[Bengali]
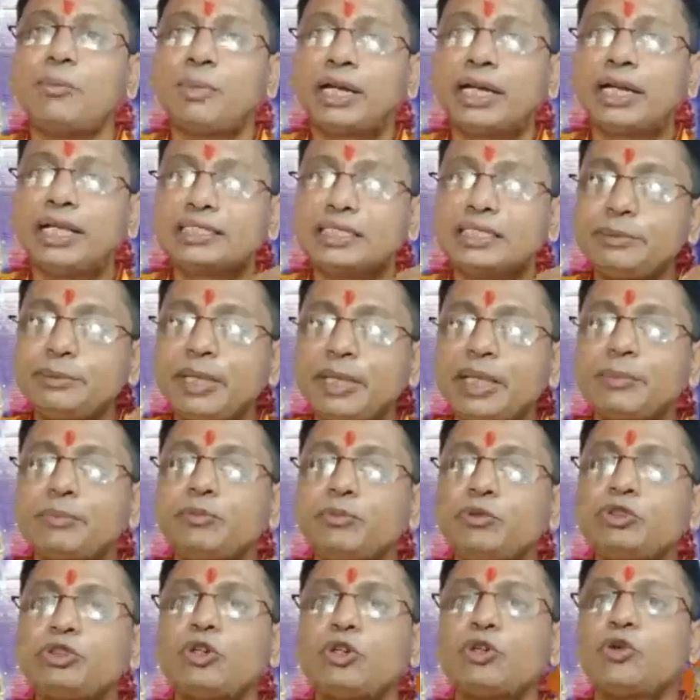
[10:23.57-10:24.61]
মানে শিবের
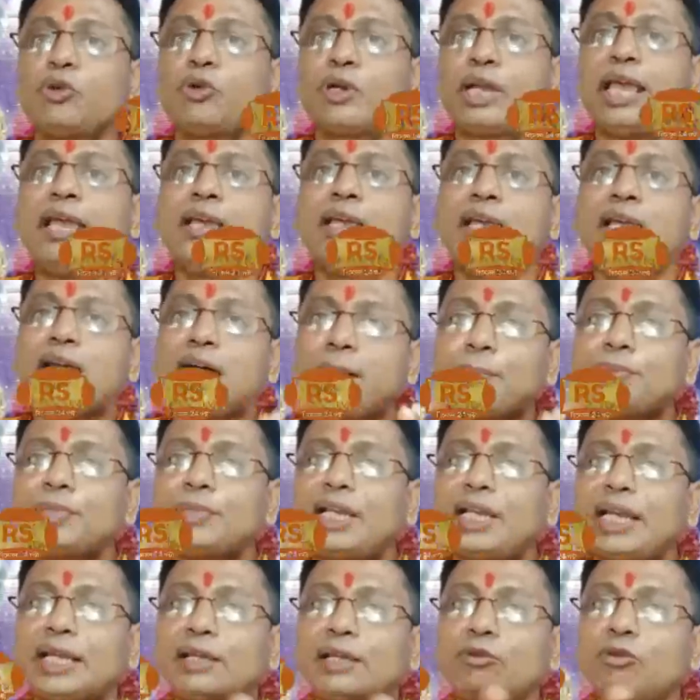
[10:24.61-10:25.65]
পুজো করে
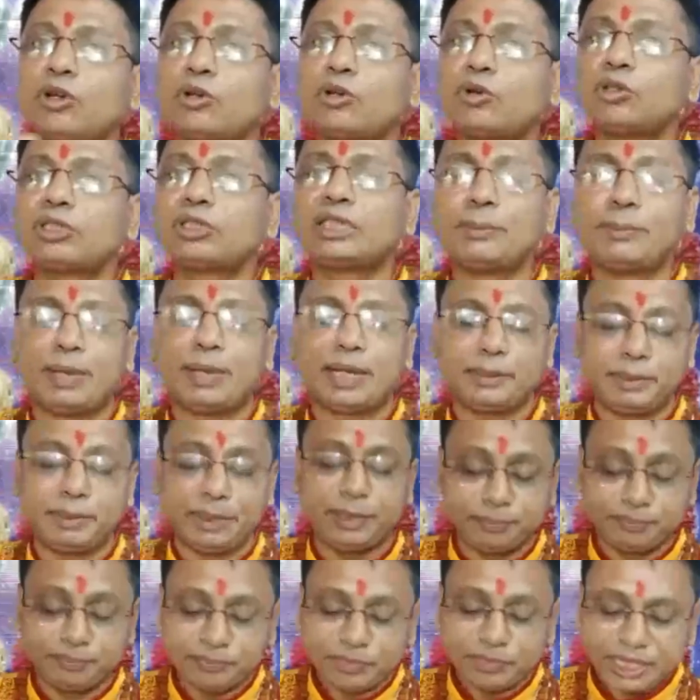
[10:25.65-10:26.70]
আপনারা এগুলো করতে পারবেন